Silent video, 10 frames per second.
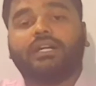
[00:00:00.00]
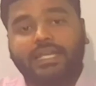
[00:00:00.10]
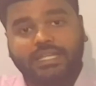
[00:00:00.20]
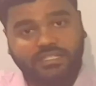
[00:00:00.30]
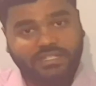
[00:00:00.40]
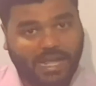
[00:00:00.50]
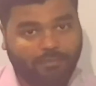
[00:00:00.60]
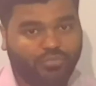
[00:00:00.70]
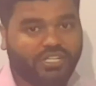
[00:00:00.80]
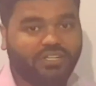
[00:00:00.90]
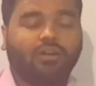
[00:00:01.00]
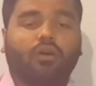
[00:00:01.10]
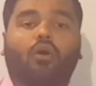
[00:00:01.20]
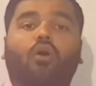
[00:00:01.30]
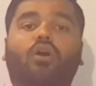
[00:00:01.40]
अगेंस्ट कैपिटल
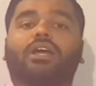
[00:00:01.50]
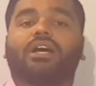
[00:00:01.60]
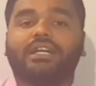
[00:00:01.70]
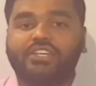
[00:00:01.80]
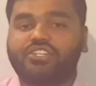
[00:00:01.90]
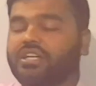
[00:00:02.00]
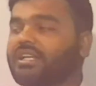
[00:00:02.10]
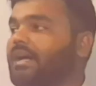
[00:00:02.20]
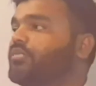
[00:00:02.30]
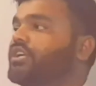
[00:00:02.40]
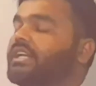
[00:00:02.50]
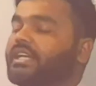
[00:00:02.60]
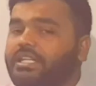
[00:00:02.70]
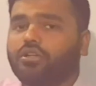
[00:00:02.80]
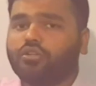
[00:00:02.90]
और एडिशनल कैपिटल
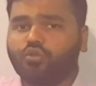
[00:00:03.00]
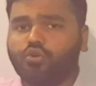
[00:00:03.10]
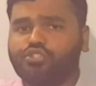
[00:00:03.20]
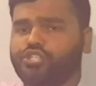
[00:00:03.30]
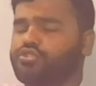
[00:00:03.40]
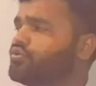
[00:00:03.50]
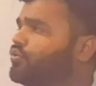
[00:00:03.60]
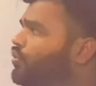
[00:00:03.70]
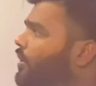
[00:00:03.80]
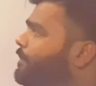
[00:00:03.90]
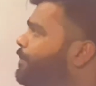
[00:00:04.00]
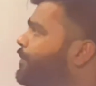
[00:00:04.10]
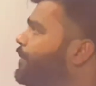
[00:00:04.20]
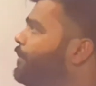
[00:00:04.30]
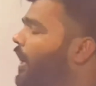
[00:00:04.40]
इन दो चीज़ों को हम
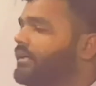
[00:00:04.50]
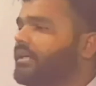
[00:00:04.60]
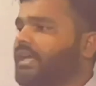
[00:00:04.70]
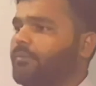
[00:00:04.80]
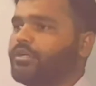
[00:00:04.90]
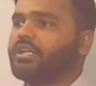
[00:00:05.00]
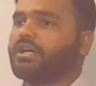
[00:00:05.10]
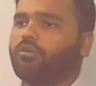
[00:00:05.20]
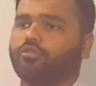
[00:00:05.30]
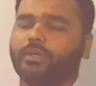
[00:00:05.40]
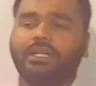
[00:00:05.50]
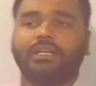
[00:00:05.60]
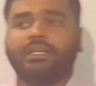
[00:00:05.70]
पार्टनर कैपिटल अकाउंट में